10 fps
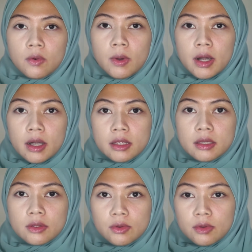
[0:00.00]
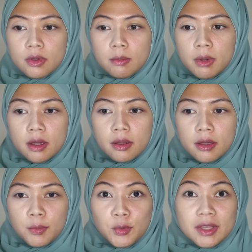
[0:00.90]
warnanya tuh emang
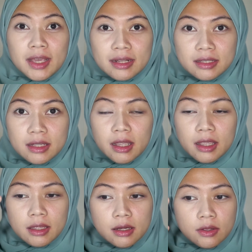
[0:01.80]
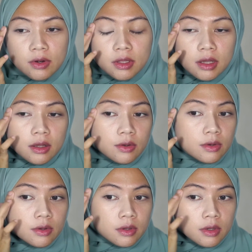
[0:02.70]
keputihan sih kayaknya di kulit aku